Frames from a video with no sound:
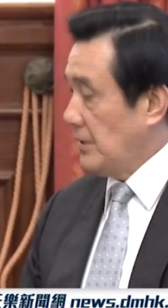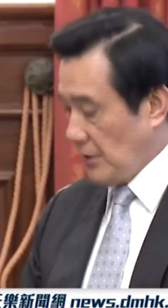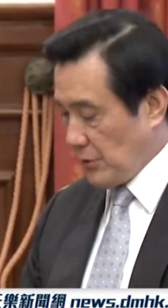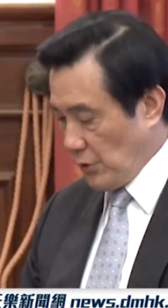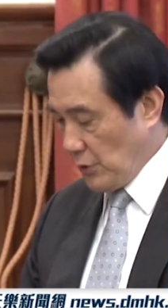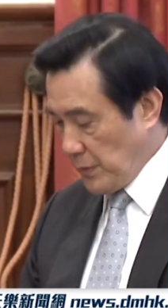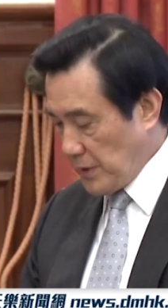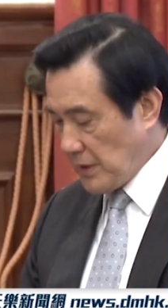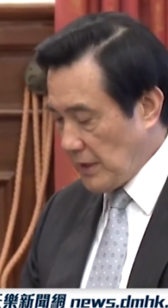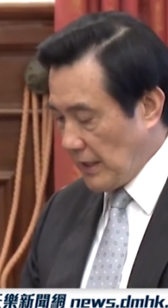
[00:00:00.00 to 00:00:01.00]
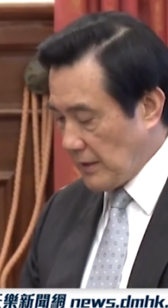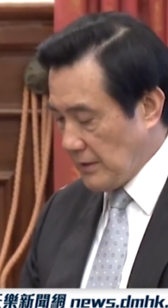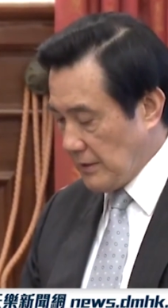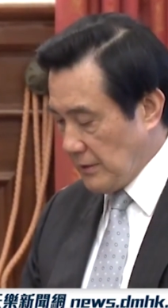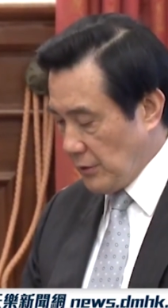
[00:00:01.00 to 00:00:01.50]
要求民进党
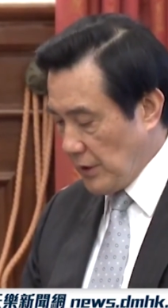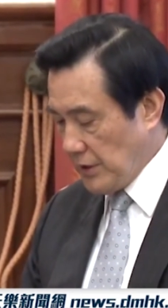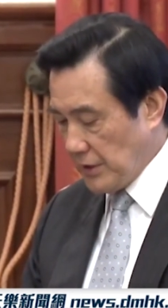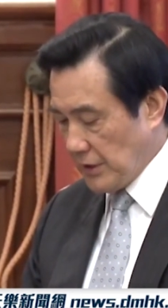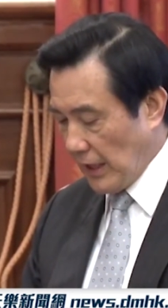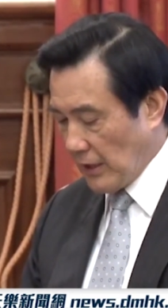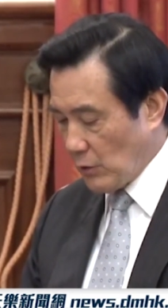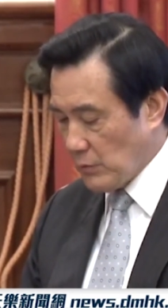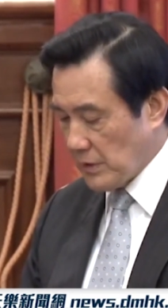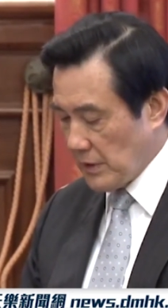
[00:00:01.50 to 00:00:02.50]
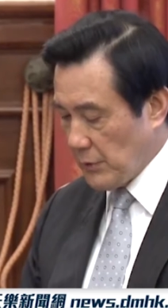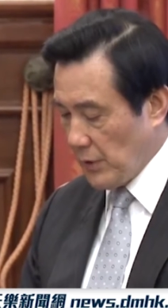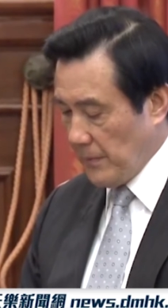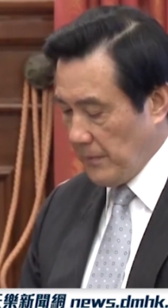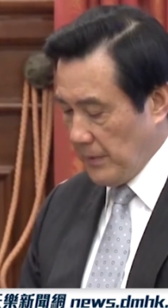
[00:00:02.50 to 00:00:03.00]
全体党公职人
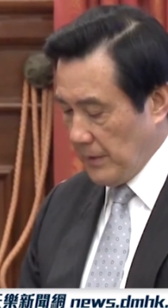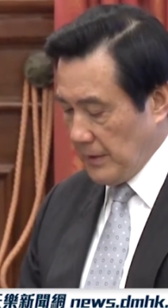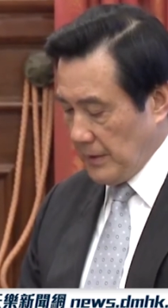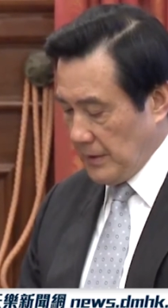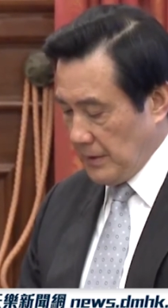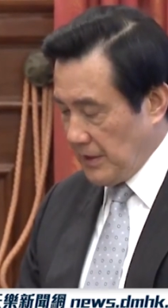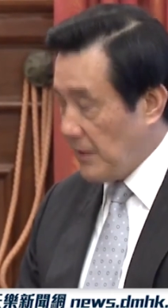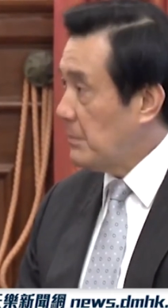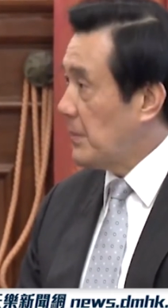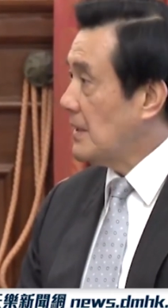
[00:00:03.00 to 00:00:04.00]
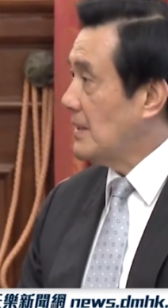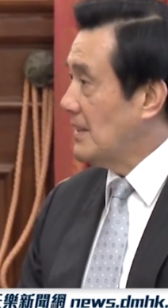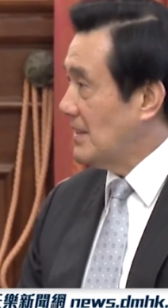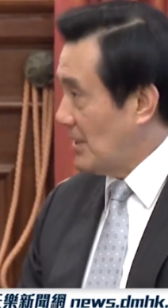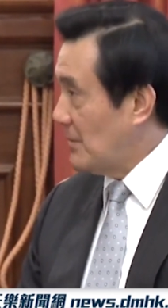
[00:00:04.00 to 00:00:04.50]
员。谦卑，
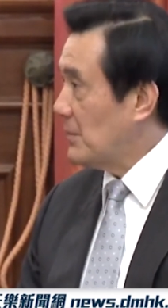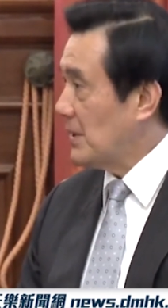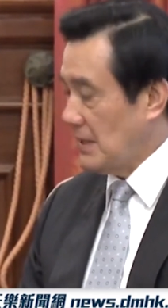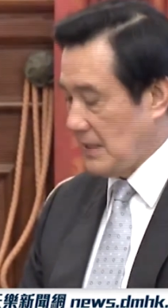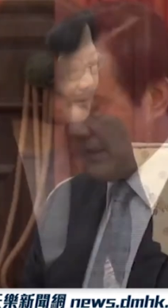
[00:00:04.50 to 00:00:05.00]
谦卑，